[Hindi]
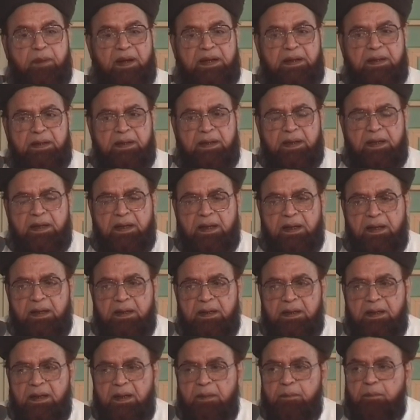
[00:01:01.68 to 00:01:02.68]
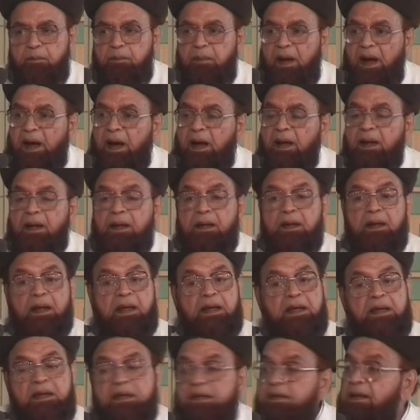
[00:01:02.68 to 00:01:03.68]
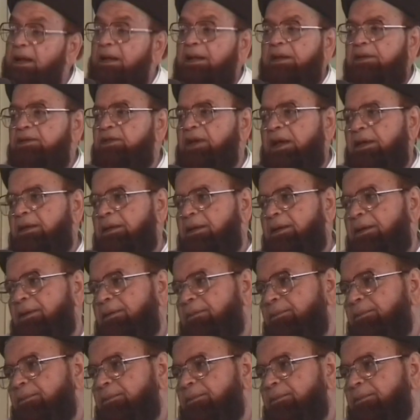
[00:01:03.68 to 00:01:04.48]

बनने के लिए बाहर नहीं जाना चाहिए